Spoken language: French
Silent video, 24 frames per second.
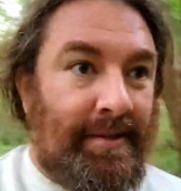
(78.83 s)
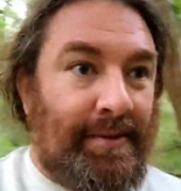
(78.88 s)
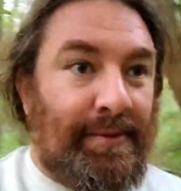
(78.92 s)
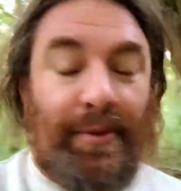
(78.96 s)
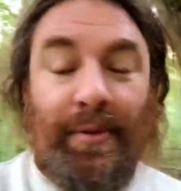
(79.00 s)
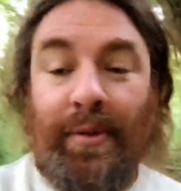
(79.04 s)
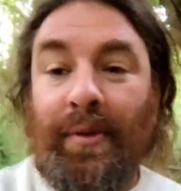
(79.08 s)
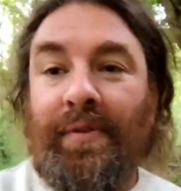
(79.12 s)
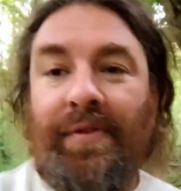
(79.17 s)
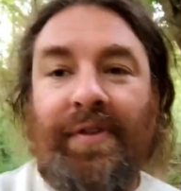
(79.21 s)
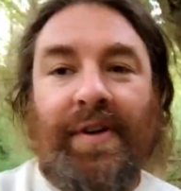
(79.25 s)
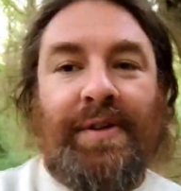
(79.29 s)

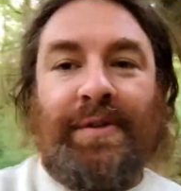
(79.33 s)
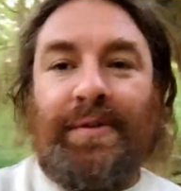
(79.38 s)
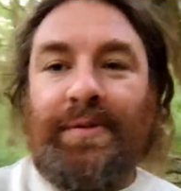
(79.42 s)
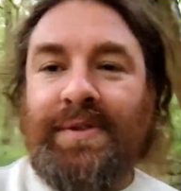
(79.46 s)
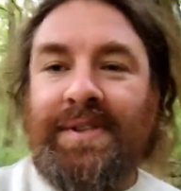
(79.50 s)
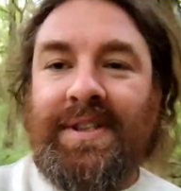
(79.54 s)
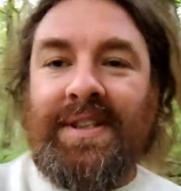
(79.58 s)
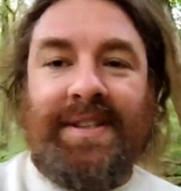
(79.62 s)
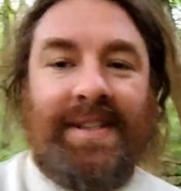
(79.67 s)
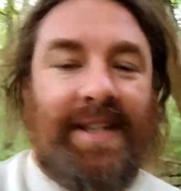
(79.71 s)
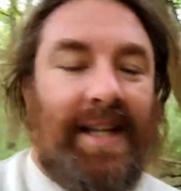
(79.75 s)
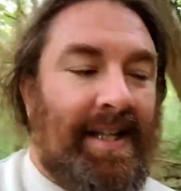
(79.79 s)
donc en fait
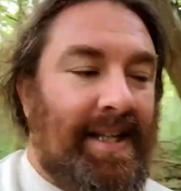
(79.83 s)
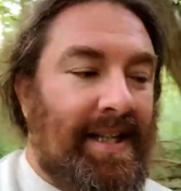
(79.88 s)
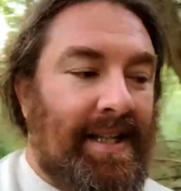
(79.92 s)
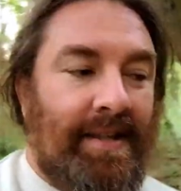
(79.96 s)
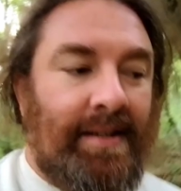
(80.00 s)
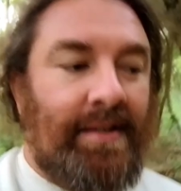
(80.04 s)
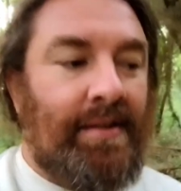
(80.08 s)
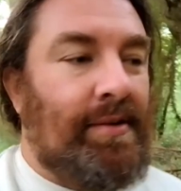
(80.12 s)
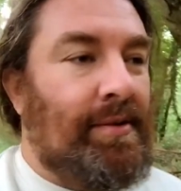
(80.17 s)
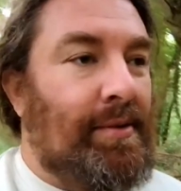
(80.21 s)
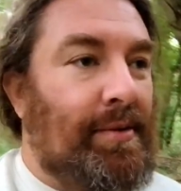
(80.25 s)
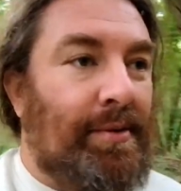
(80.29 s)
on s'est dit allez,
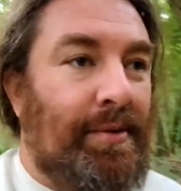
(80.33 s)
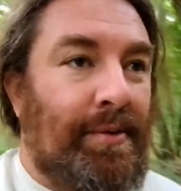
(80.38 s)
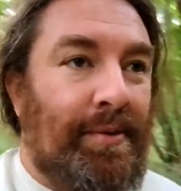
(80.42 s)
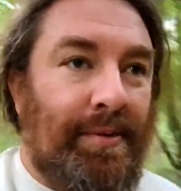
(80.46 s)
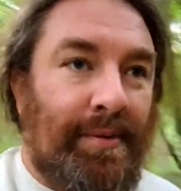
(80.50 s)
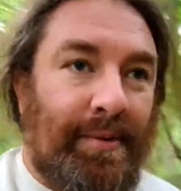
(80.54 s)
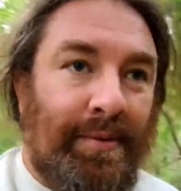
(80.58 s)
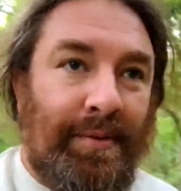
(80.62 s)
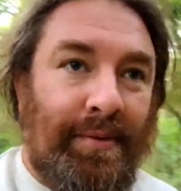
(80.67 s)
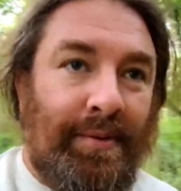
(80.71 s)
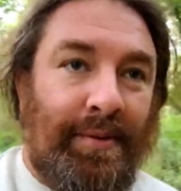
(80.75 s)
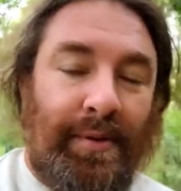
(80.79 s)

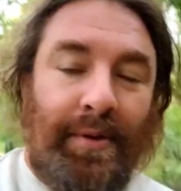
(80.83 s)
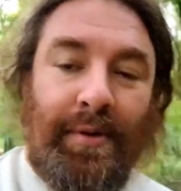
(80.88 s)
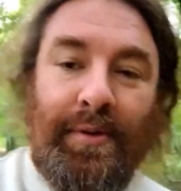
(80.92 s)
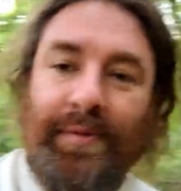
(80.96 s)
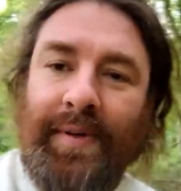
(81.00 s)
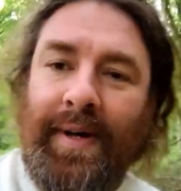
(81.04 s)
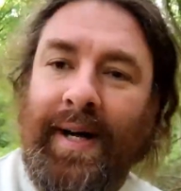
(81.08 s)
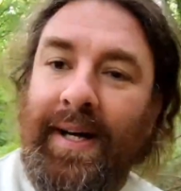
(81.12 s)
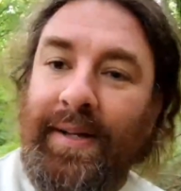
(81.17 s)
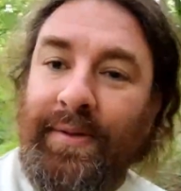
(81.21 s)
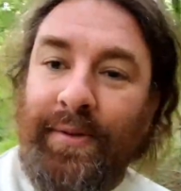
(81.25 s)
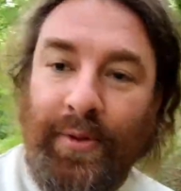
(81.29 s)
on, on
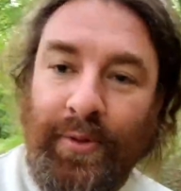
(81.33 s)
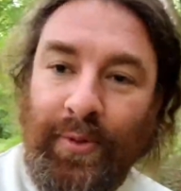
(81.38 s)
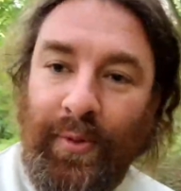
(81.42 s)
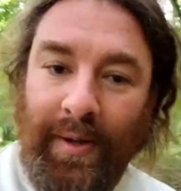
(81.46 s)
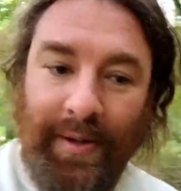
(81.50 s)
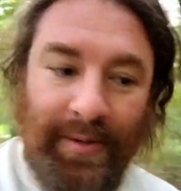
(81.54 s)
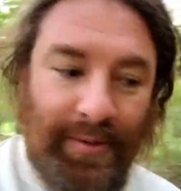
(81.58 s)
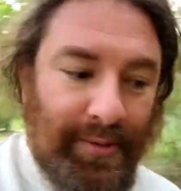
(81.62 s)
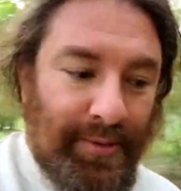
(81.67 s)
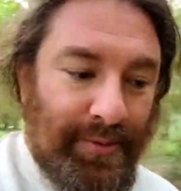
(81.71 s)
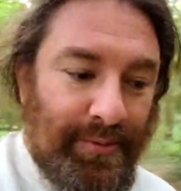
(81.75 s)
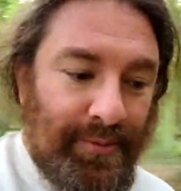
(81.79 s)
va à un
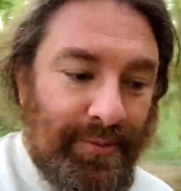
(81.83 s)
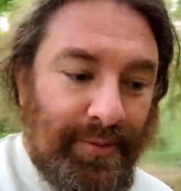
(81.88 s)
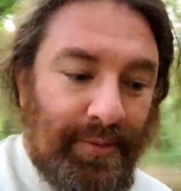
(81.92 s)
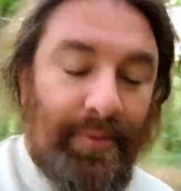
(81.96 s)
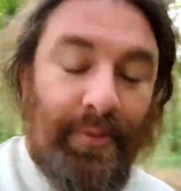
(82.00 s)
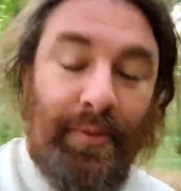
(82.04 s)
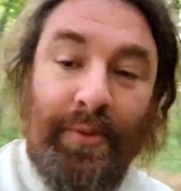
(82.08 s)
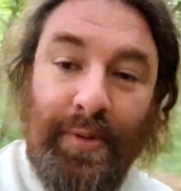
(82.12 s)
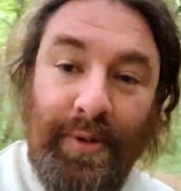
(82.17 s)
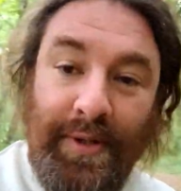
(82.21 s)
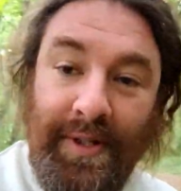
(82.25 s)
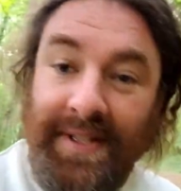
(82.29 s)
endroit connu
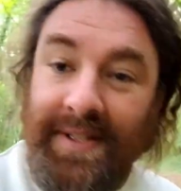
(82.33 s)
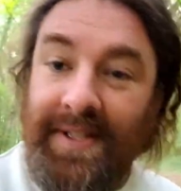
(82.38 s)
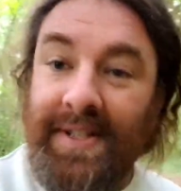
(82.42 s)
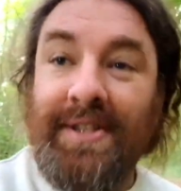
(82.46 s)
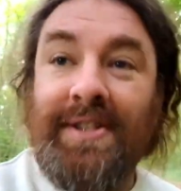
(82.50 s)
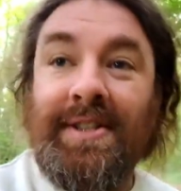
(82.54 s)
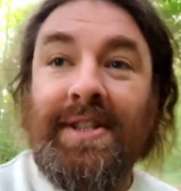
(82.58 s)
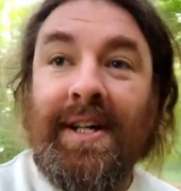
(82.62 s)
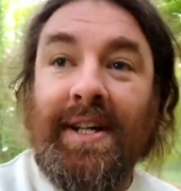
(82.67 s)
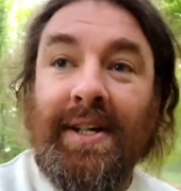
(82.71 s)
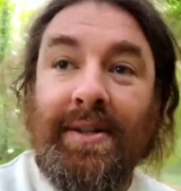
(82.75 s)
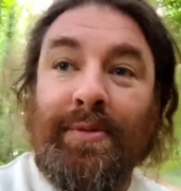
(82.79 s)
qu'on connaît
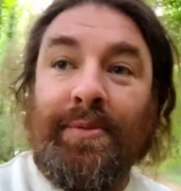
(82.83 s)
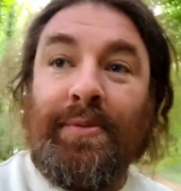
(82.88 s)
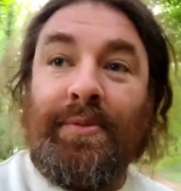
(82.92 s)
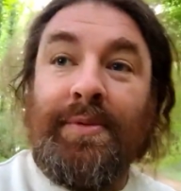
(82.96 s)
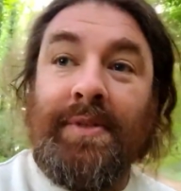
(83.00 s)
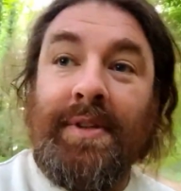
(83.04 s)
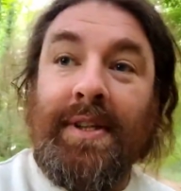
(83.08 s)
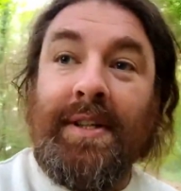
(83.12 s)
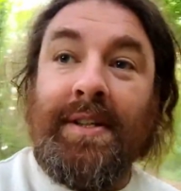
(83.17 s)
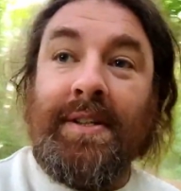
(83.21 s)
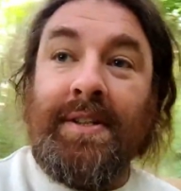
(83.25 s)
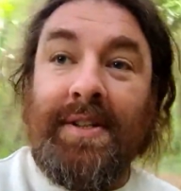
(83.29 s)
déjà,
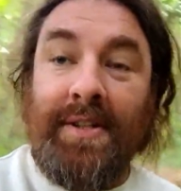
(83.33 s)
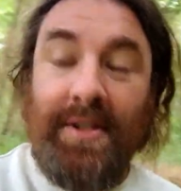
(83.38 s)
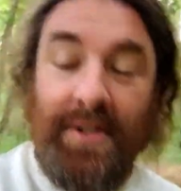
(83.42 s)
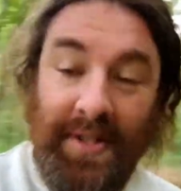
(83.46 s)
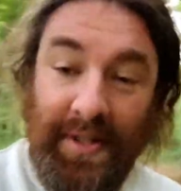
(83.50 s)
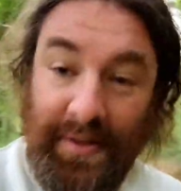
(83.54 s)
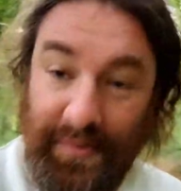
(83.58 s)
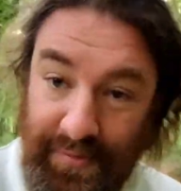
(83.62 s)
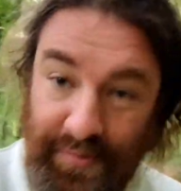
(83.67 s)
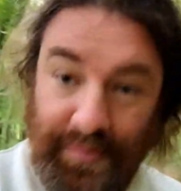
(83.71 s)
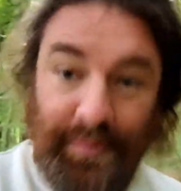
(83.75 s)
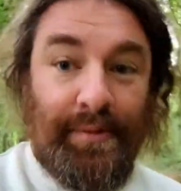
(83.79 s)
qu'on est
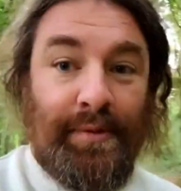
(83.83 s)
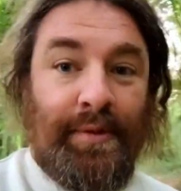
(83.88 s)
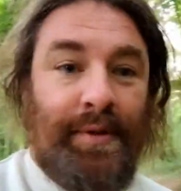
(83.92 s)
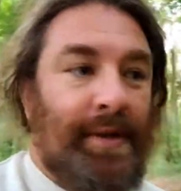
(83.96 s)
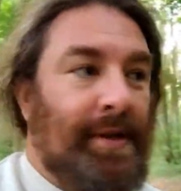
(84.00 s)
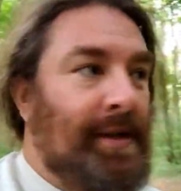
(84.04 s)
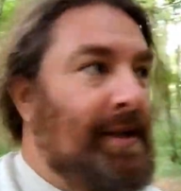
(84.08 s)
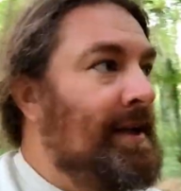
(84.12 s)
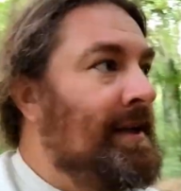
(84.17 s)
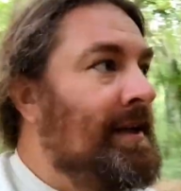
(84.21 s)
déjà venu.